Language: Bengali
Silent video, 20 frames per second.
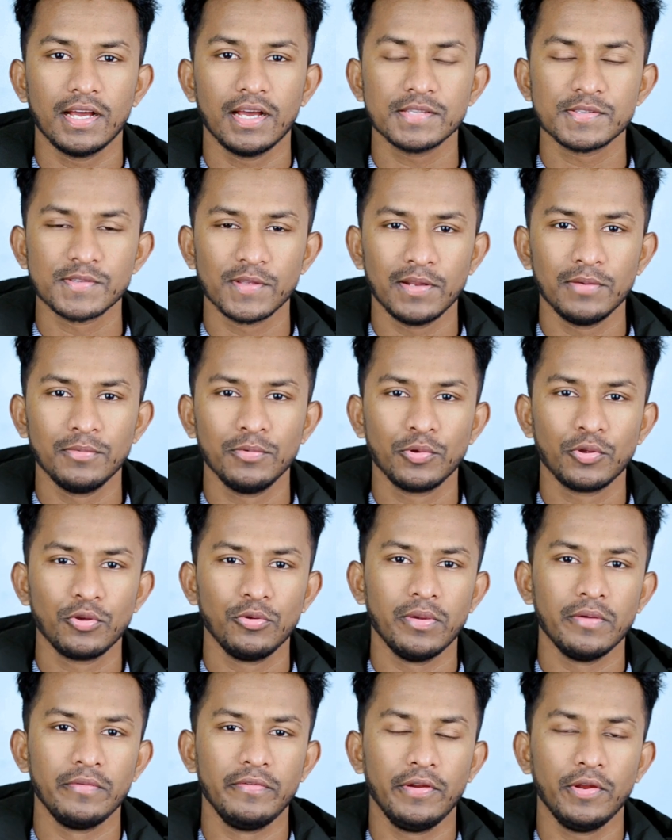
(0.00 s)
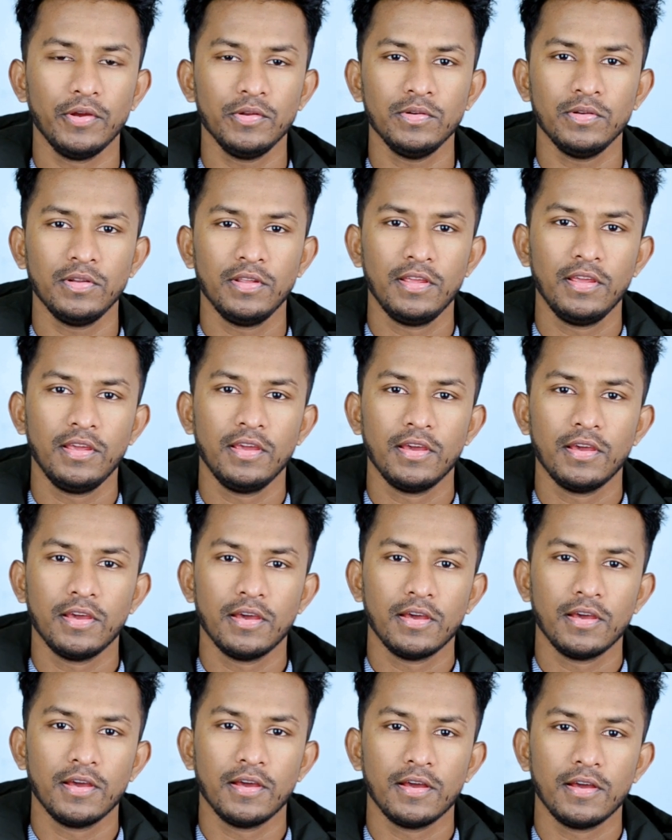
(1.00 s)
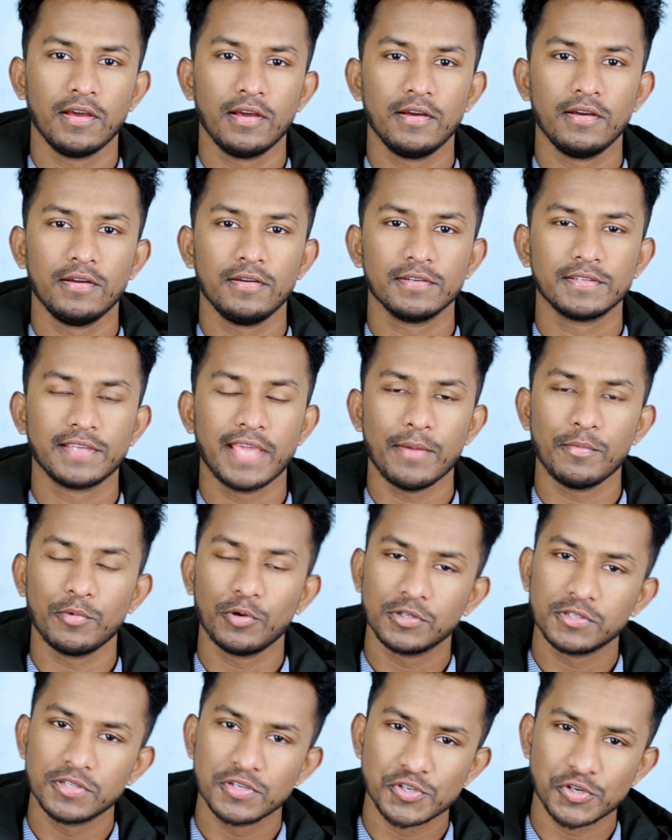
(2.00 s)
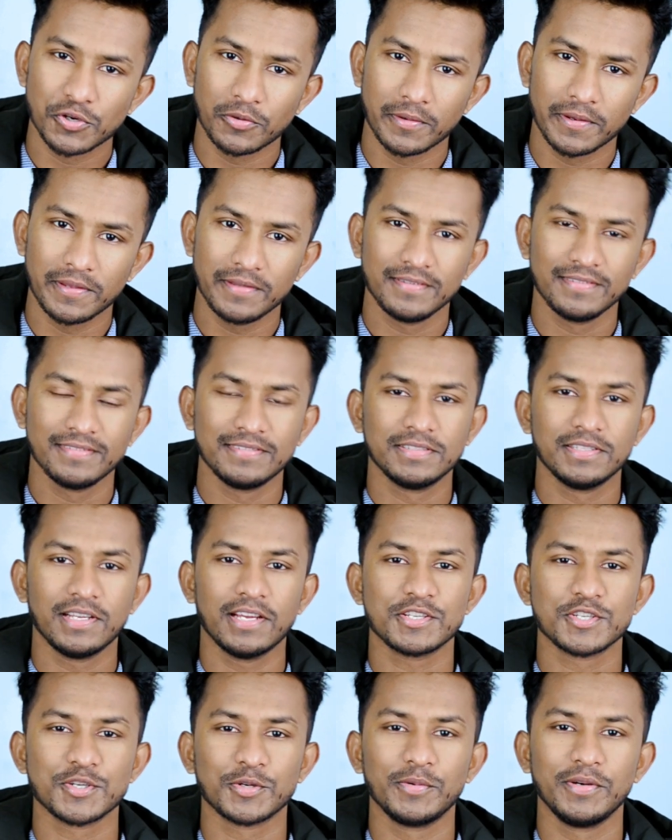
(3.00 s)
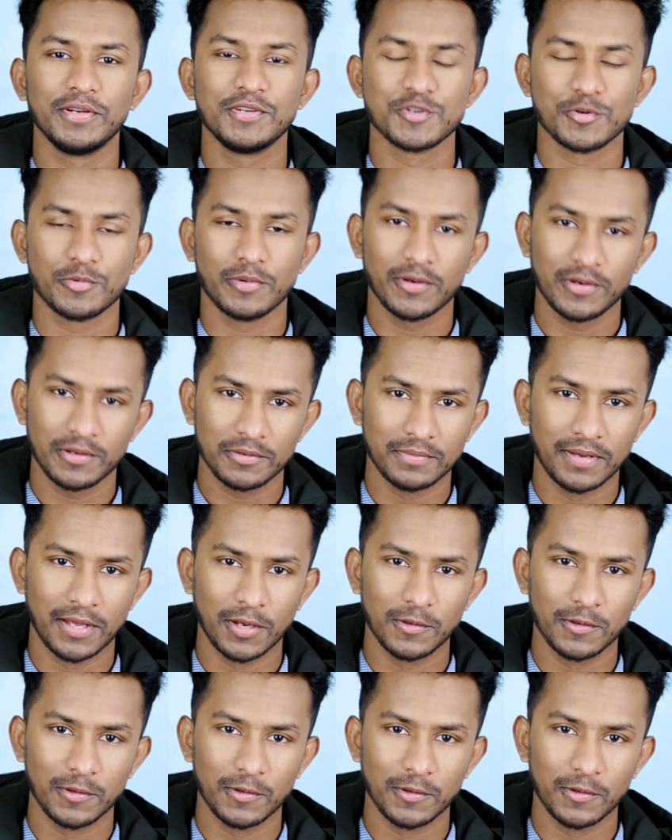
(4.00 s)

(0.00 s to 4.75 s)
আসসালামু আলাইকুম এভরিয়ান কেমন আছেন সবাই আশা করি সবাই অনেক ভালো